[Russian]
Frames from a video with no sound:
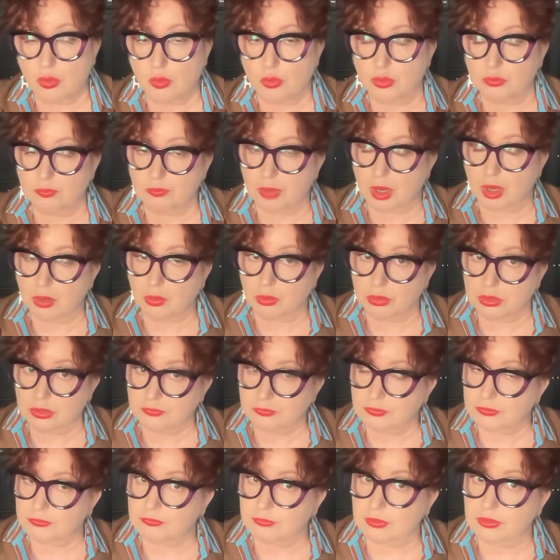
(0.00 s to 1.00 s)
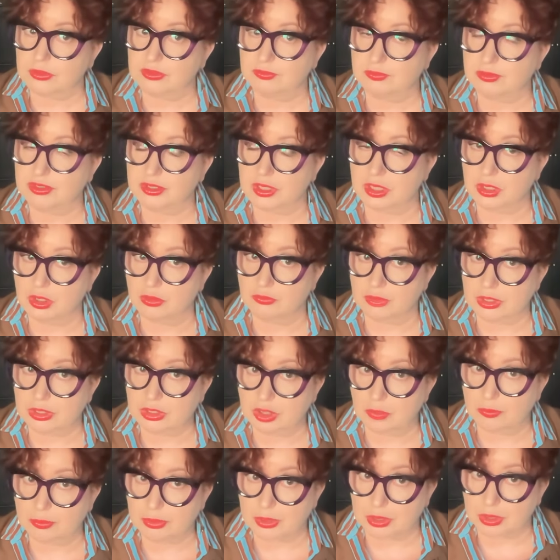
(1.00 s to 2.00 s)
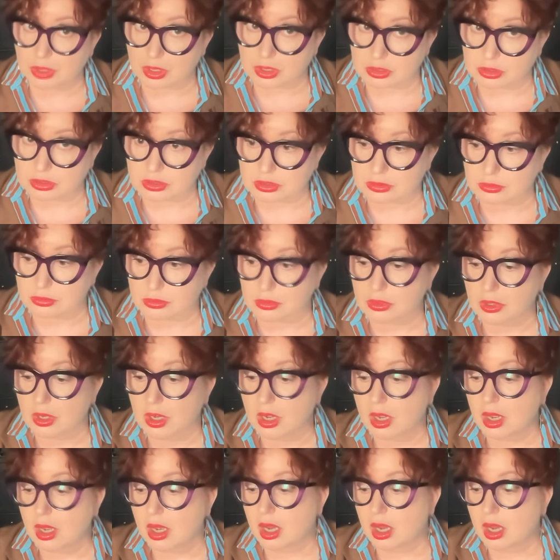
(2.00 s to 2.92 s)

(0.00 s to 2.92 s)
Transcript: от походов в специальную военную операцию,